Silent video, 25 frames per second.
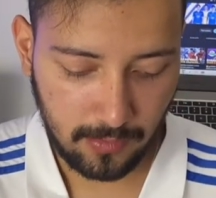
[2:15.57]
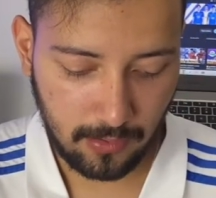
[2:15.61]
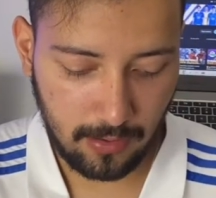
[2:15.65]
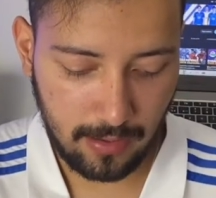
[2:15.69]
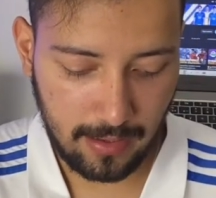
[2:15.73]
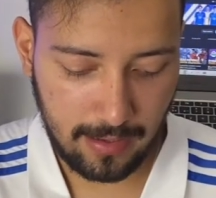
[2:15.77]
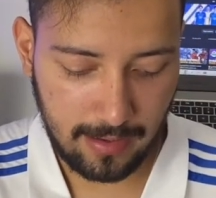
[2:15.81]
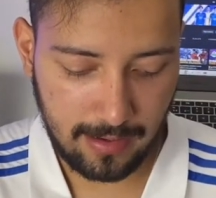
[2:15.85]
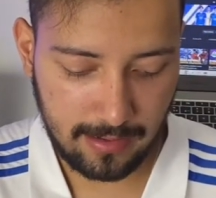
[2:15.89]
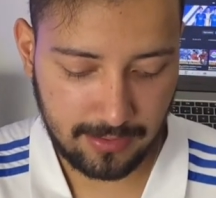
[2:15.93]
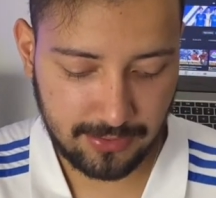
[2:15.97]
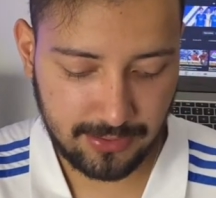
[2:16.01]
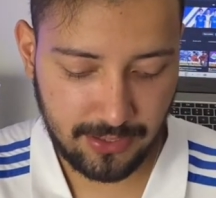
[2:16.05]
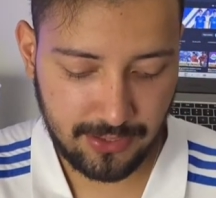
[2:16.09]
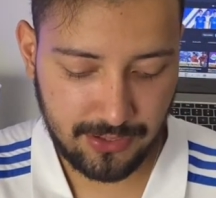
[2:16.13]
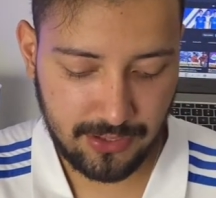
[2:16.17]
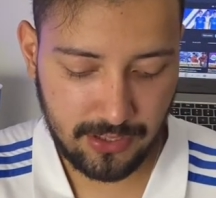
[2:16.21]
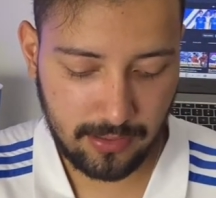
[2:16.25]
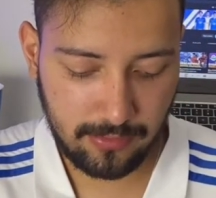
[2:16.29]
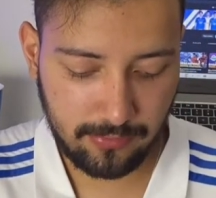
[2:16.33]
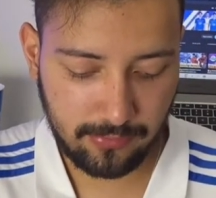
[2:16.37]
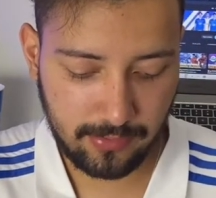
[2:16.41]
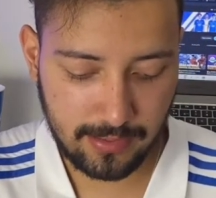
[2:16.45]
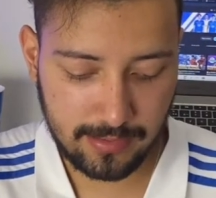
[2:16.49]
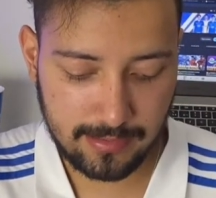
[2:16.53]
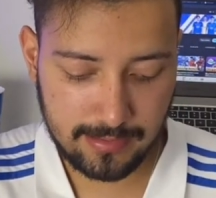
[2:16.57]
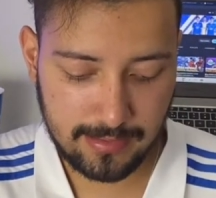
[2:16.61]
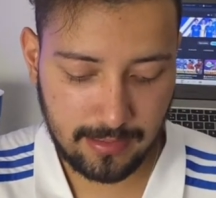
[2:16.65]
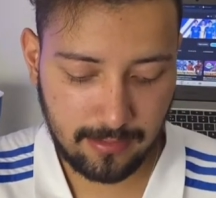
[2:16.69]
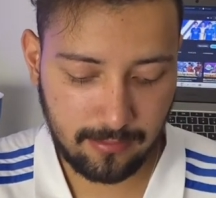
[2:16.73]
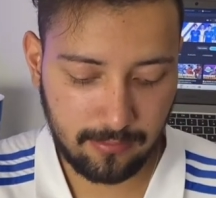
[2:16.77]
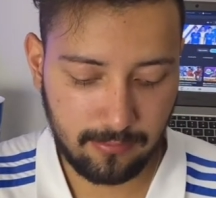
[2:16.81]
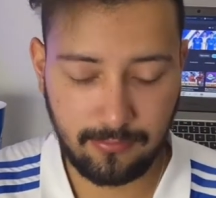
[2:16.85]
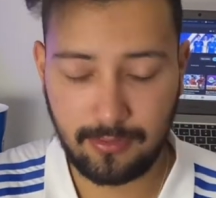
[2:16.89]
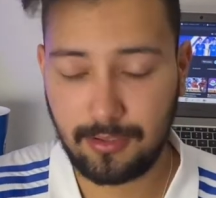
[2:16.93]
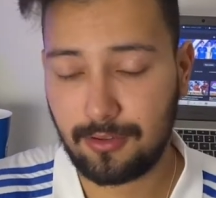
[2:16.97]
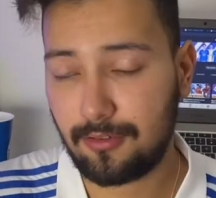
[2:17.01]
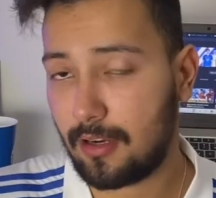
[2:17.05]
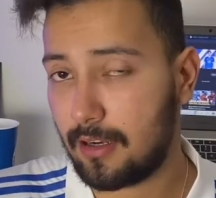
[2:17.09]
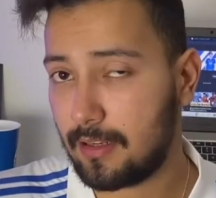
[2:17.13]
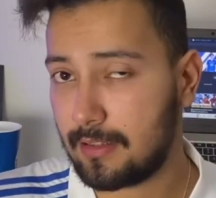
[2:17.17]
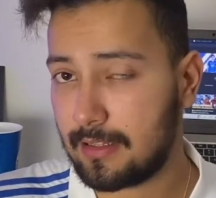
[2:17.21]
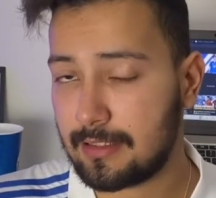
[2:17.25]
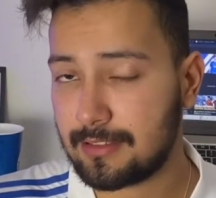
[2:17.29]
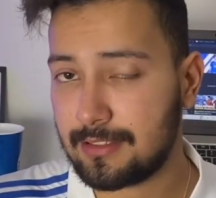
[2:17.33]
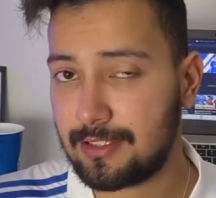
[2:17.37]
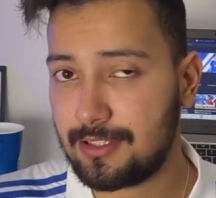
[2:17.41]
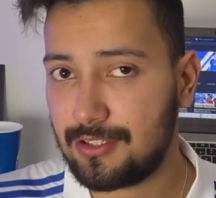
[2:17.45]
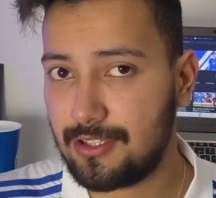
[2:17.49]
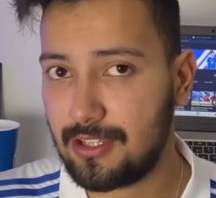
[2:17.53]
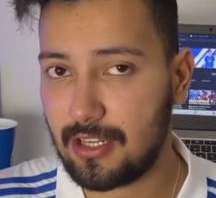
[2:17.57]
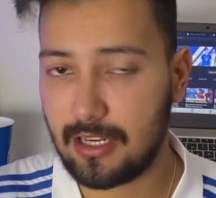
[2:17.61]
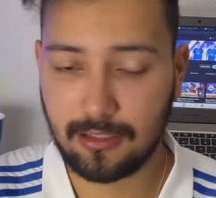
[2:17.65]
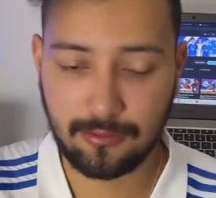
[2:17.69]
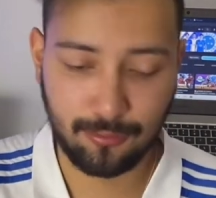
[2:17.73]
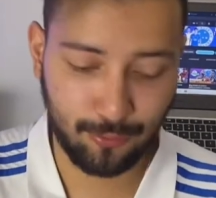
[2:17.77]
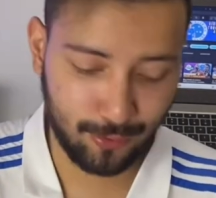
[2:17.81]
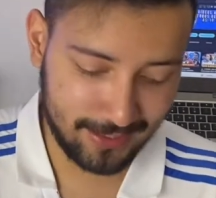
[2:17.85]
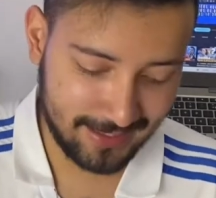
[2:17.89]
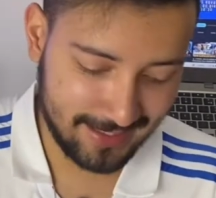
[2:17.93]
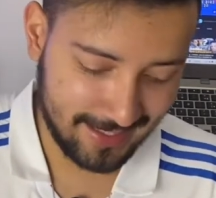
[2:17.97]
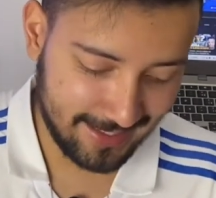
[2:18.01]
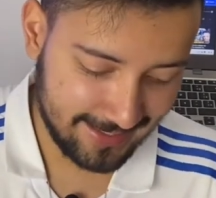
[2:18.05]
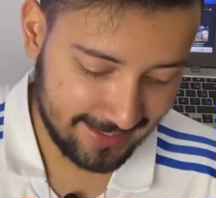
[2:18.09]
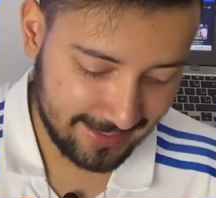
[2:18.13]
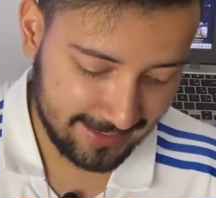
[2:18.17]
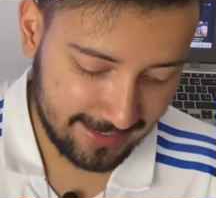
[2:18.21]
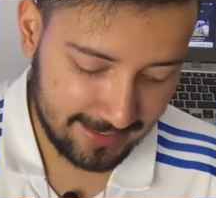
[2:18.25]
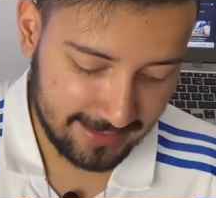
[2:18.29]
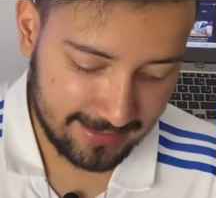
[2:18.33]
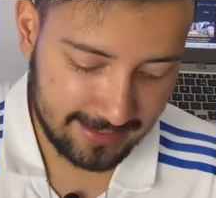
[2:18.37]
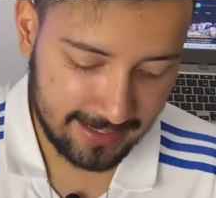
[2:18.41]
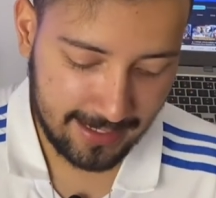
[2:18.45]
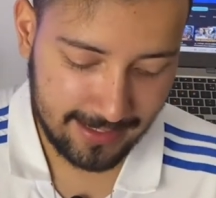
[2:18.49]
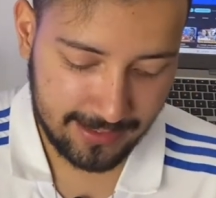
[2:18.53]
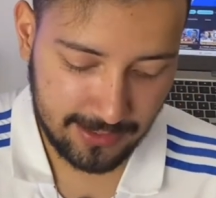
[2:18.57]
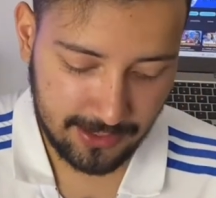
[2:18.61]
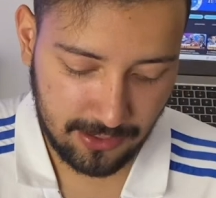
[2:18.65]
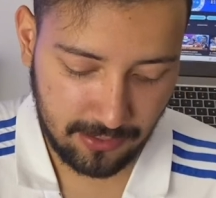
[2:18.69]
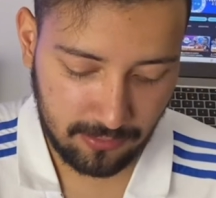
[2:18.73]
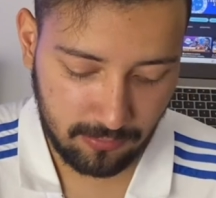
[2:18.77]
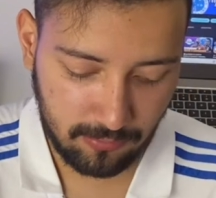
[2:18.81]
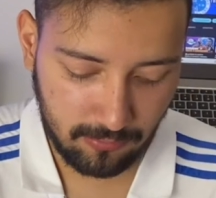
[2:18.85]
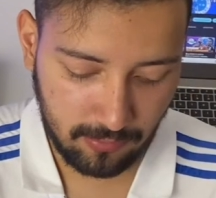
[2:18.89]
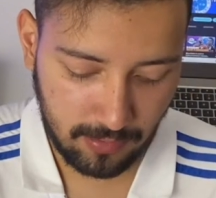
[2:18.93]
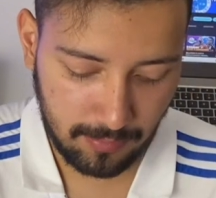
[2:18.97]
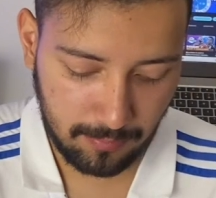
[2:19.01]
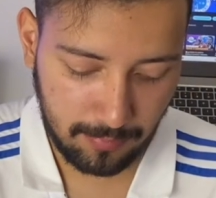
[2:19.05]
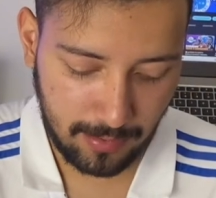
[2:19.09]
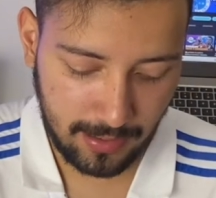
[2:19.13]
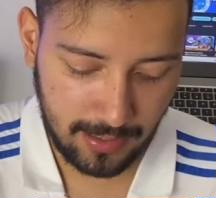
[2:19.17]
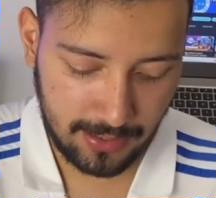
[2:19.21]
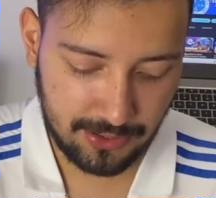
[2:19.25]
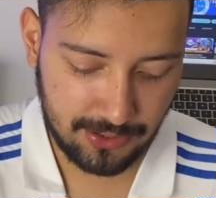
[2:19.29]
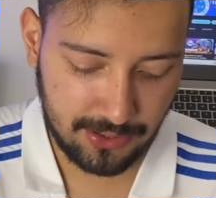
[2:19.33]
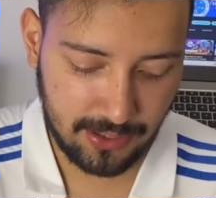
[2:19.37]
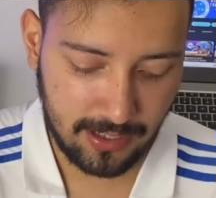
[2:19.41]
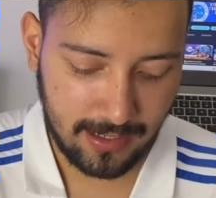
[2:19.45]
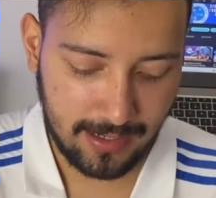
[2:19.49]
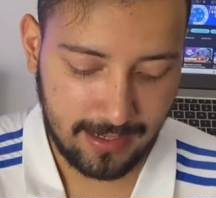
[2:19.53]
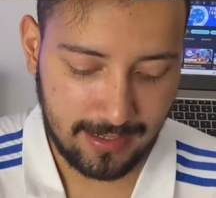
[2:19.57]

é Argentina e França, vitória da Argentina 2,67, um empate R$